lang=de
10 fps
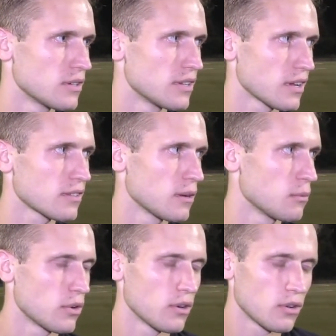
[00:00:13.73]
gedacht habe
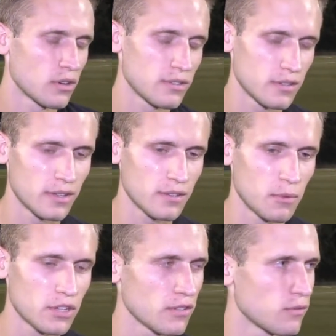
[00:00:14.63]
oder auch die ganze
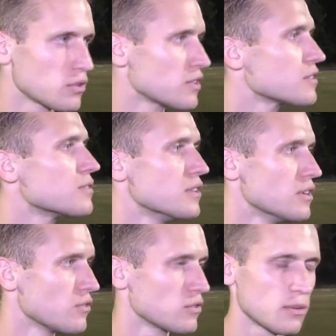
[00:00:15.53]
Mannschaft wusste, dass wir
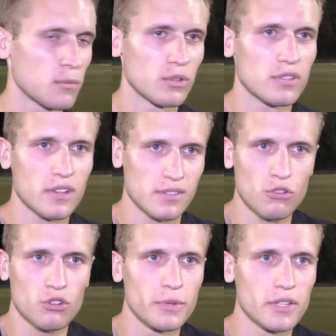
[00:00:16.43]
hier auf unserem Kunstrasen
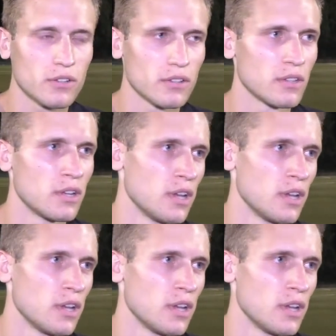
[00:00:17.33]
auch spielen können.